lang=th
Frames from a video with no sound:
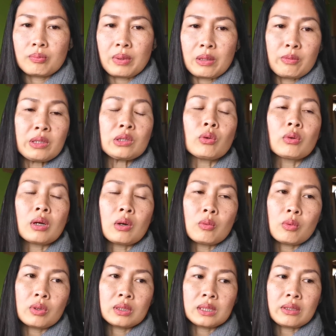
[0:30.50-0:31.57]
ไปวิตกกัง
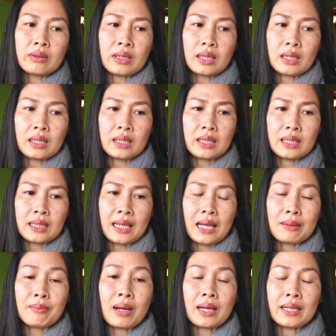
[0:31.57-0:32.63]
วลเกี่ยวกับเหตุกา
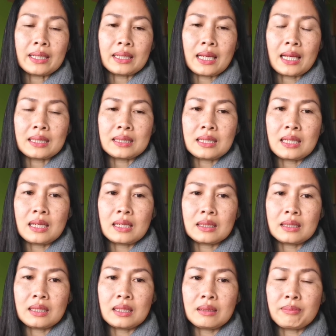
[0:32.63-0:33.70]
รณ์บางเหตุการณ์ที่
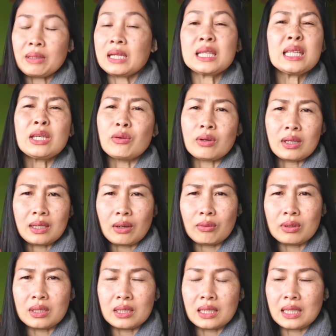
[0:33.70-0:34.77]
ที่ไม่ได้เกี่ยวกับเรา
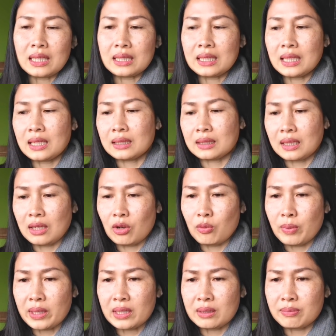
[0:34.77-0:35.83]
เลยอะไรเงี้ยแต่เรา
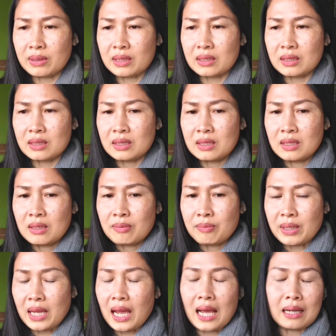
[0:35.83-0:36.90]
ไปไป
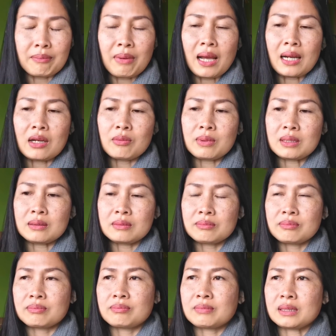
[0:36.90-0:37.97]
ไปอ่านมาแล้วมัน
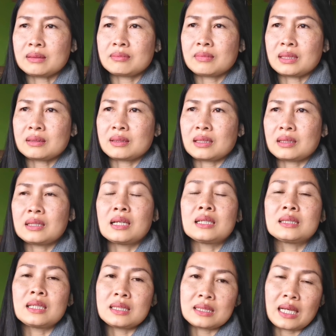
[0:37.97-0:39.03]
มันมันสะเทือน
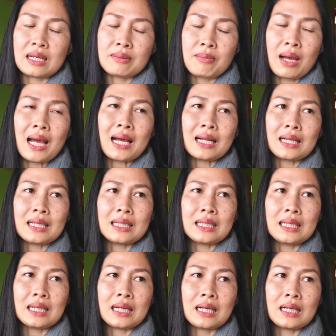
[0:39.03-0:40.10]
จิตใจมากอะไร
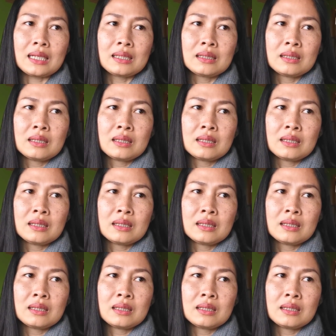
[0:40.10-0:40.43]
เงี้ยค่ะ